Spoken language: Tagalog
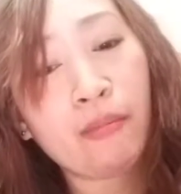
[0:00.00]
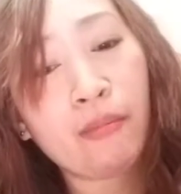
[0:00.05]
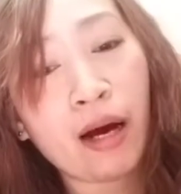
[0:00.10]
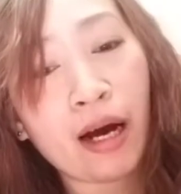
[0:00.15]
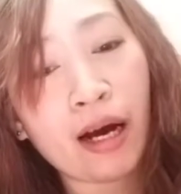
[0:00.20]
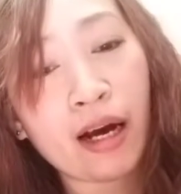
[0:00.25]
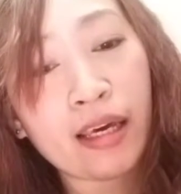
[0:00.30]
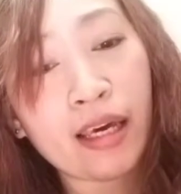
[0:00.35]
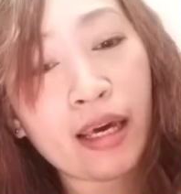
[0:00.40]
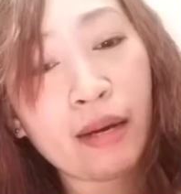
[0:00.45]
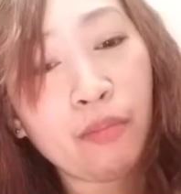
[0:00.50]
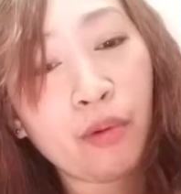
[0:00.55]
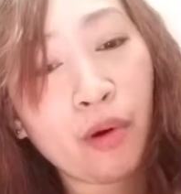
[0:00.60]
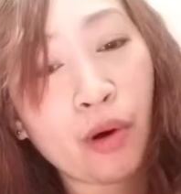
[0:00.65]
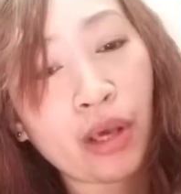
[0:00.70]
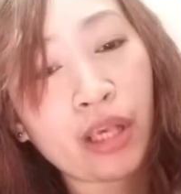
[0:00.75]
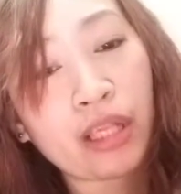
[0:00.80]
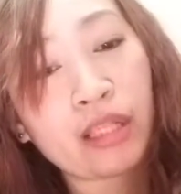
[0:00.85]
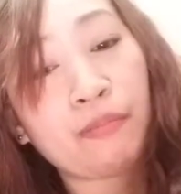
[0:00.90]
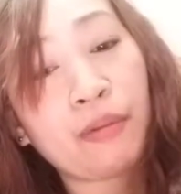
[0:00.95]
So 'di ba?
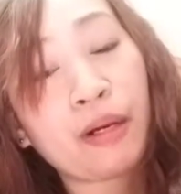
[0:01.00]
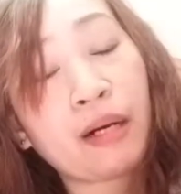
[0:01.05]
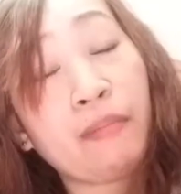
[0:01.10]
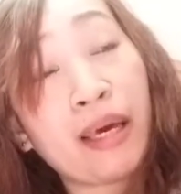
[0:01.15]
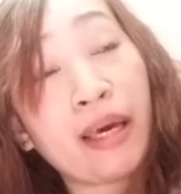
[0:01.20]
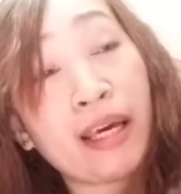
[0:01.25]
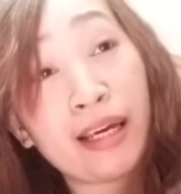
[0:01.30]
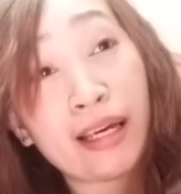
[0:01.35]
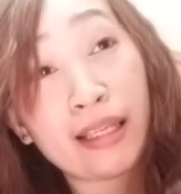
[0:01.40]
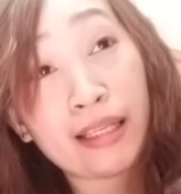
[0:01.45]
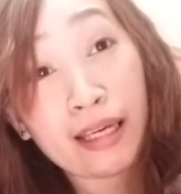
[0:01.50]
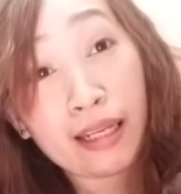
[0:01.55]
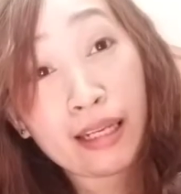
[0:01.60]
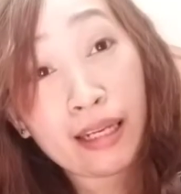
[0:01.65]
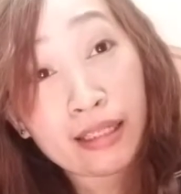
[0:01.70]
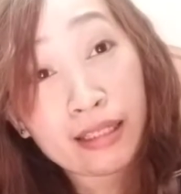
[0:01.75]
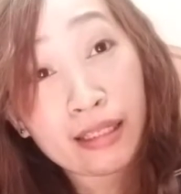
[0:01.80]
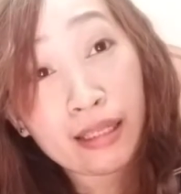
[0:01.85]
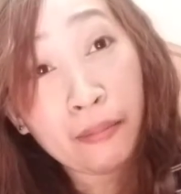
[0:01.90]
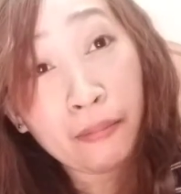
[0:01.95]
Kaya boys, pag may
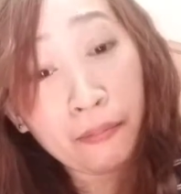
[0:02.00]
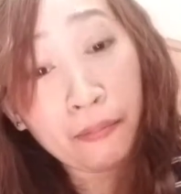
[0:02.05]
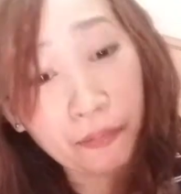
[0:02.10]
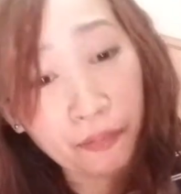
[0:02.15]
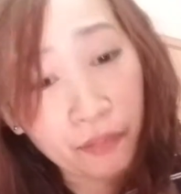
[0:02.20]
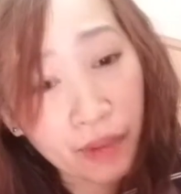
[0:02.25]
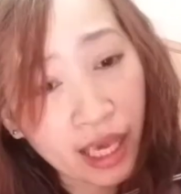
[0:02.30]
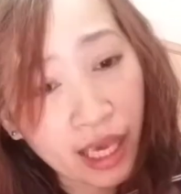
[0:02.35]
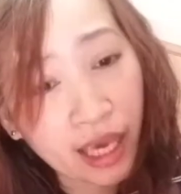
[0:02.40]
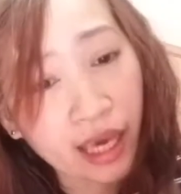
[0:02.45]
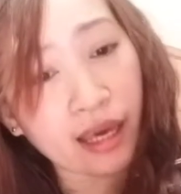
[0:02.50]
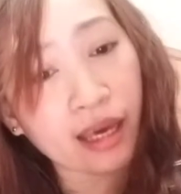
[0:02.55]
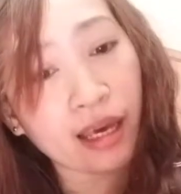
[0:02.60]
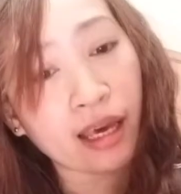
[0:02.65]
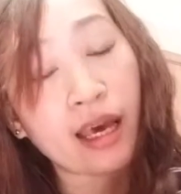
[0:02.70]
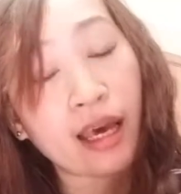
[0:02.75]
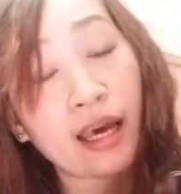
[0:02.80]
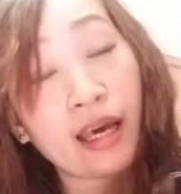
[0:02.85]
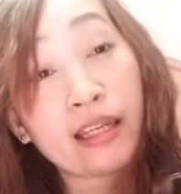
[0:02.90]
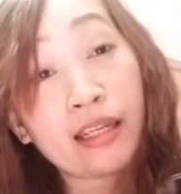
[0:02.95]
ganyan na
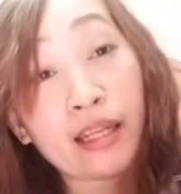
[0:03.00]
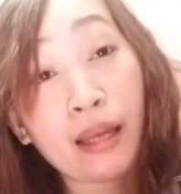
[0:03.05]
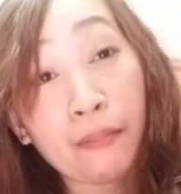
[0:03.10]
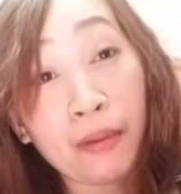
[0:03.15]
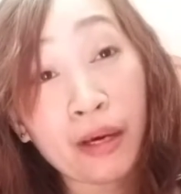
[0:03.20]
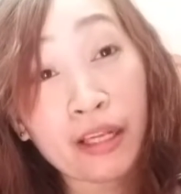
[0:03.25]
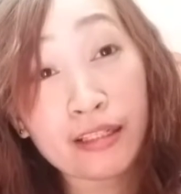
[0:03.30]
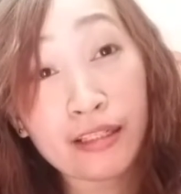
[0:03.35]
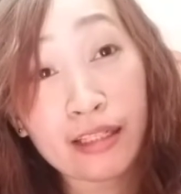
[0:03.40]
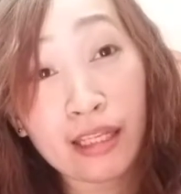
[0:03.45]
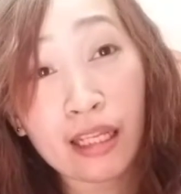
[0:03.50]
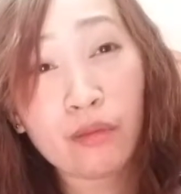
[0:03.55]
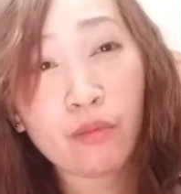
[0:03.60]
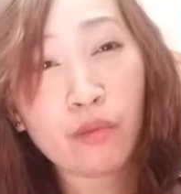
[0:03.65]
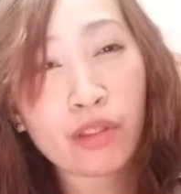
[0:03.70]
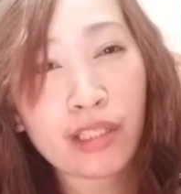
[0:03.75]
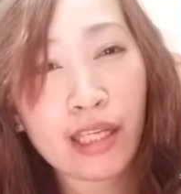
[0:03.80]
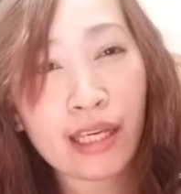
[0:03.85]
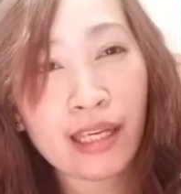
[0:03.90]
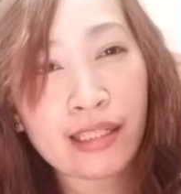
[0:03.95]
simpleng
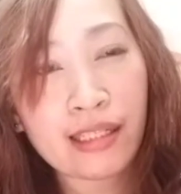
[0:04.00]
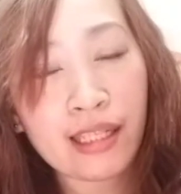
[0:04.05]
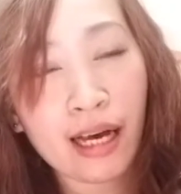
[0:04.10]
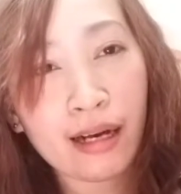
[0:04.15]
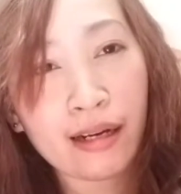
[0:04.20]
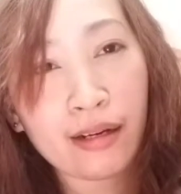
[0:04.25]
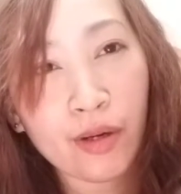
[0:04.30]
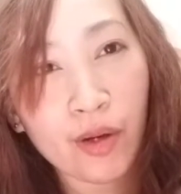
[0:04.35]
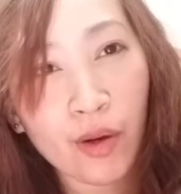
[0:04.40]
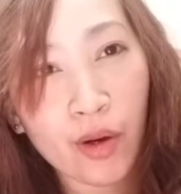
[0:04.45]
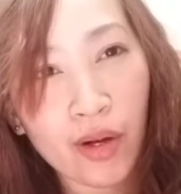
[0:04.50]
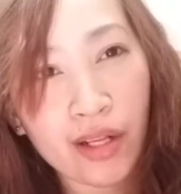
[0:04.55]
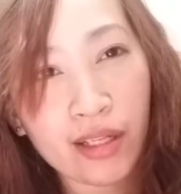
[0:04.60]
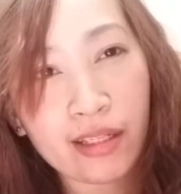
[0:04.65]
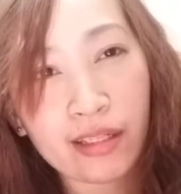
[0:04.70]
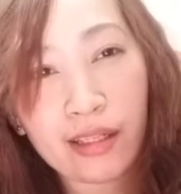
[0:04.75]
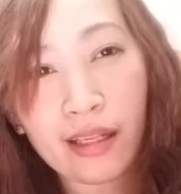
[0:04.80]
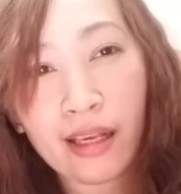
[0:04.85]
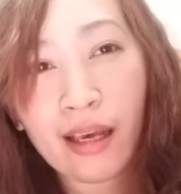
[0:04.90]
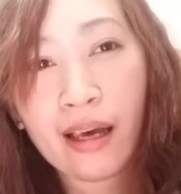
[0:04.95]
napansin mo sa isang
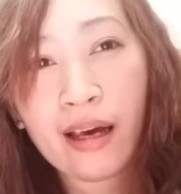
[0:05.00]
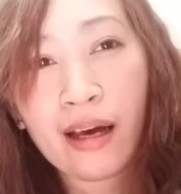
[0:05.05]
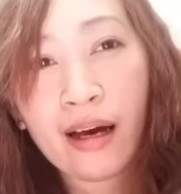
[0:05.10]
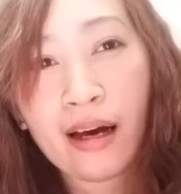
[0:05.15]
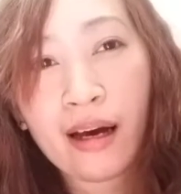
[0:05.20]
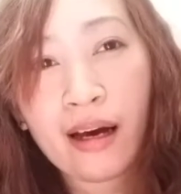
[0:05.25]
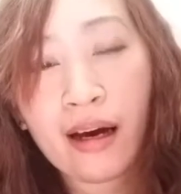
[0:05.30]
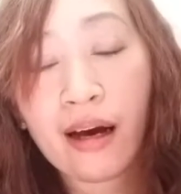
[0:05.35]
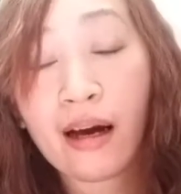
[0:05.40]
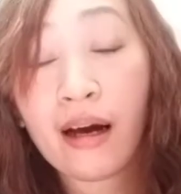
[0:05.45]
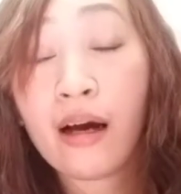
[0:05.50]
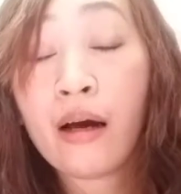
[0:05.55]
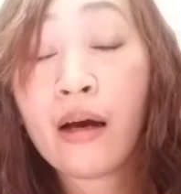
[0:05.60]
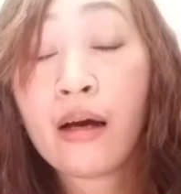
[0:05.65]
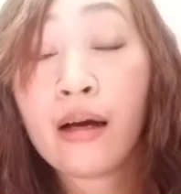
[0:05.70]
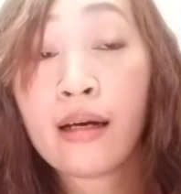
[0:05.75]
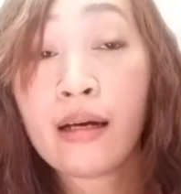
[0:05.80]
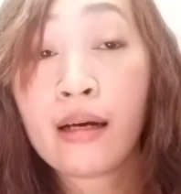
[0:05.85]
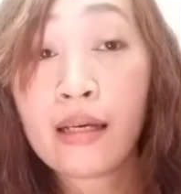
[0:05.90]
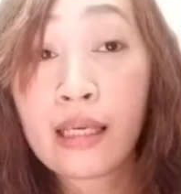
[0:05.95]
girls,
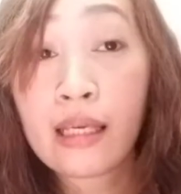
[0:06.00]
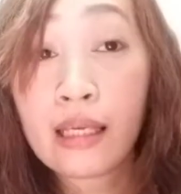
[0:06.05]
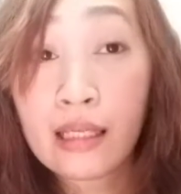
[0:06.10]
ah,